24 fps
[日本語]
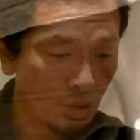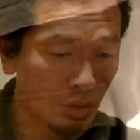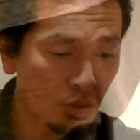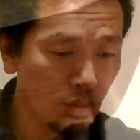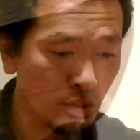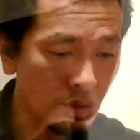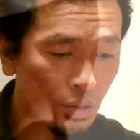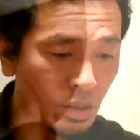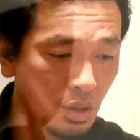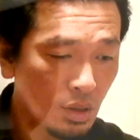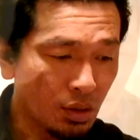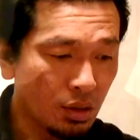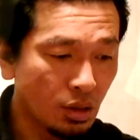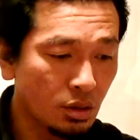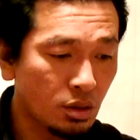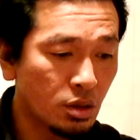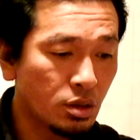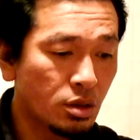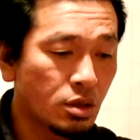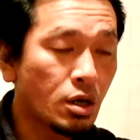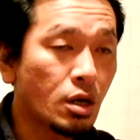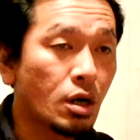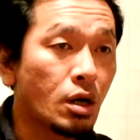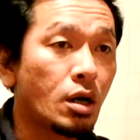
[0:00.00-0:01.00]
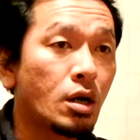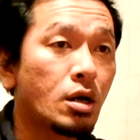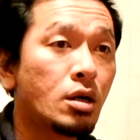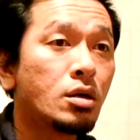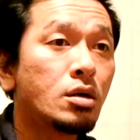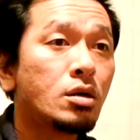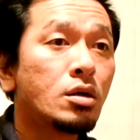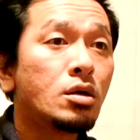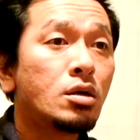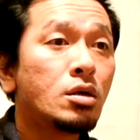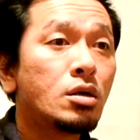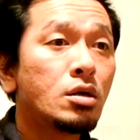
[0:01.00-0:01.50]
すがさてじゃあ
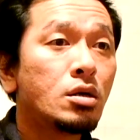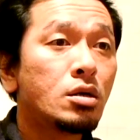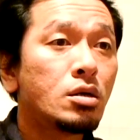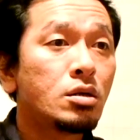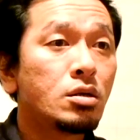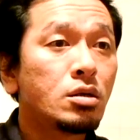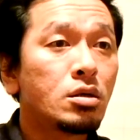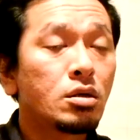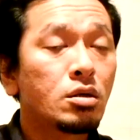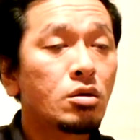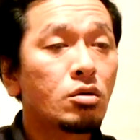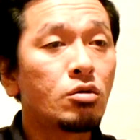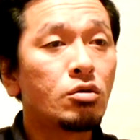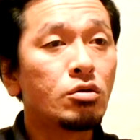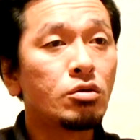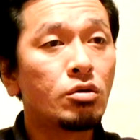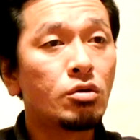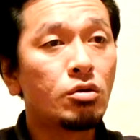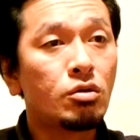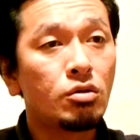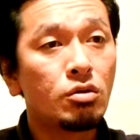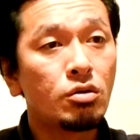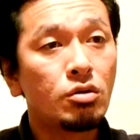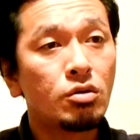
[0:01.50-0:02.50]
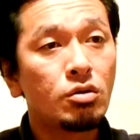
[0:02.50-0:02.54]
この